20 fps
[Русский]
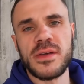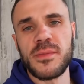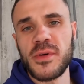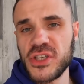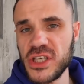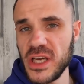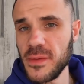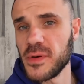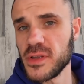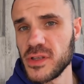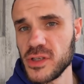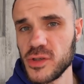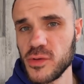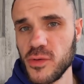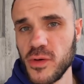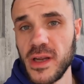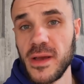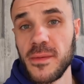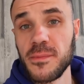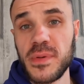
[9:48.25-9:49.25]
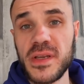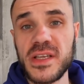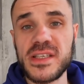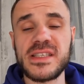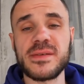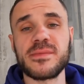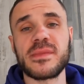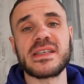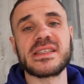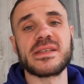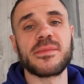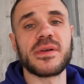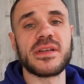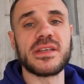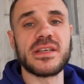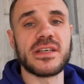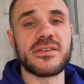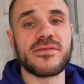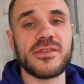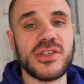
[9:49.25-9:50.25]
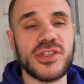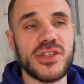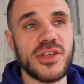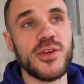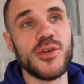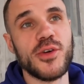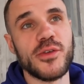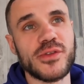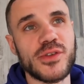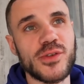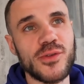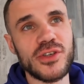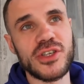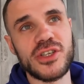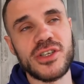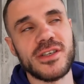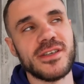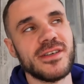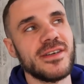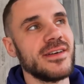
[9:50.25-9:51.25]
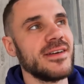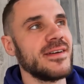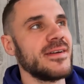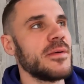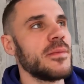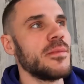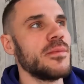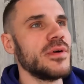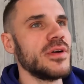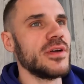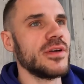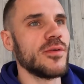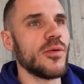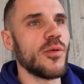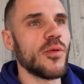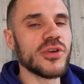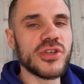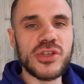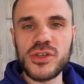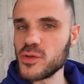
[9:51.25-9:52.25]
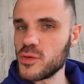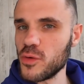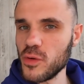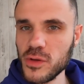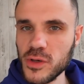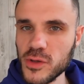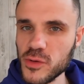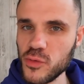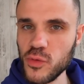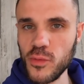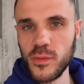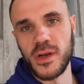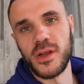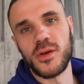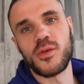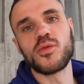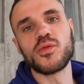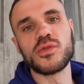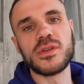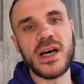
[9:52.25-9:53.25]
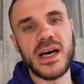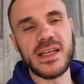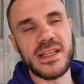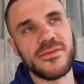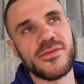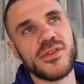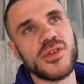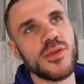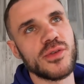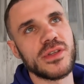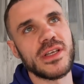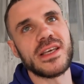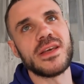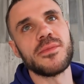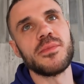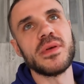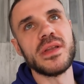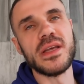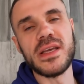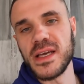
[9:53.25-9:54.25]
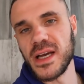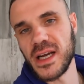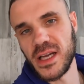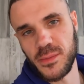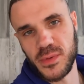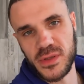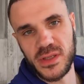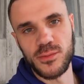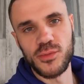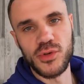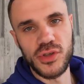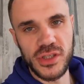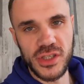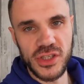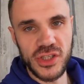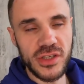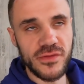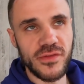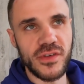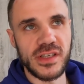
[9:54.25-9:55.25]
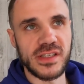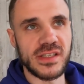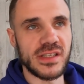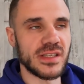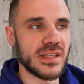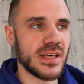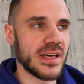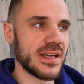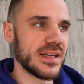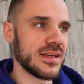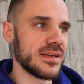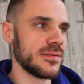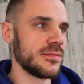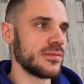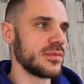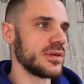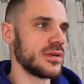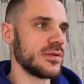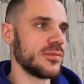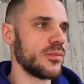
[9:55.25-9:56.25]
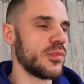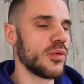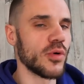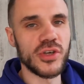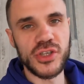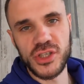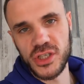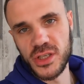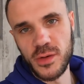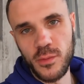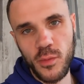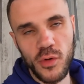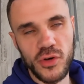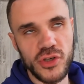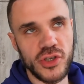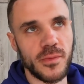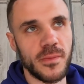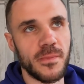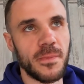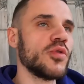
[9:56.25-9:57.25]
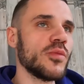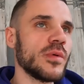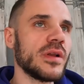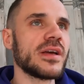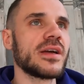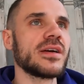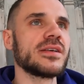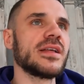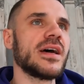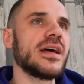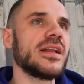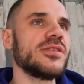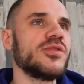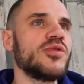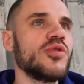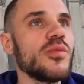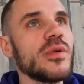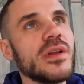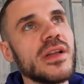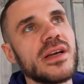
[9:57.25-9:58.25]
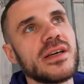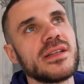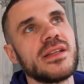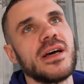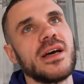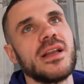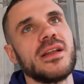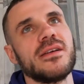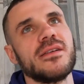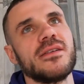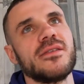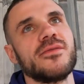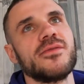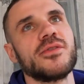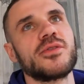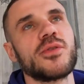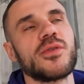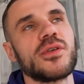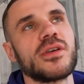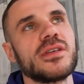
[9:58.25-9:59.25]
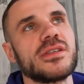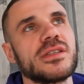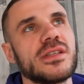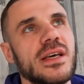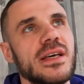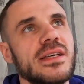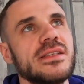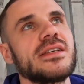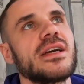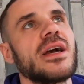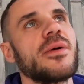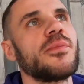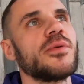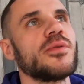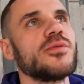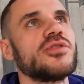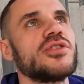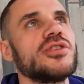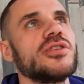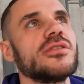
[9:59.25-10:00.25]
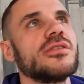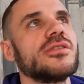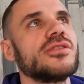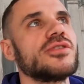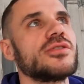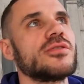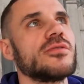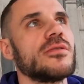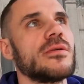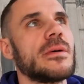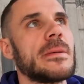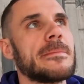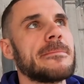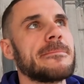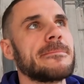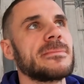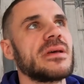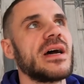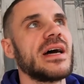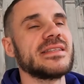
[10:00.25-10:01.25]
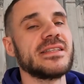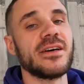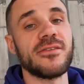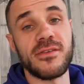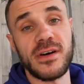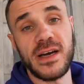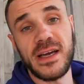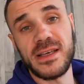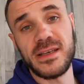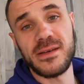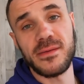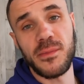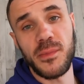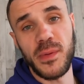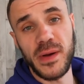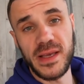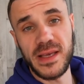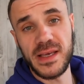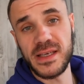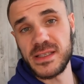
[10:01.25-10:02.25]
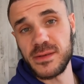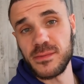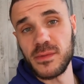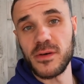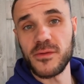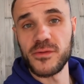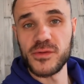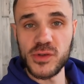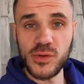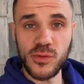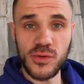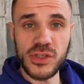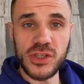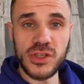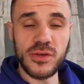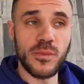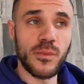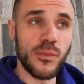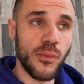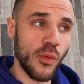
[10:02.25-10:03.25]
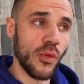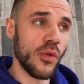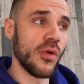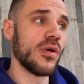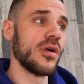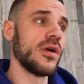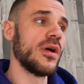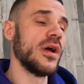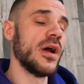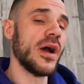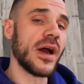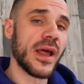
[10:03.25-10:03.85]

Небольшая предыстория. Перед тем, как забронировать жилье в Сочи, мы очень долго думали, куда нам все-таки переехать, потому что жить в Краснодаре мы больше не можем. Думали, гадали, думали, гадали. В итоге, знаете, как получилось, что а давай поедем в Сочи по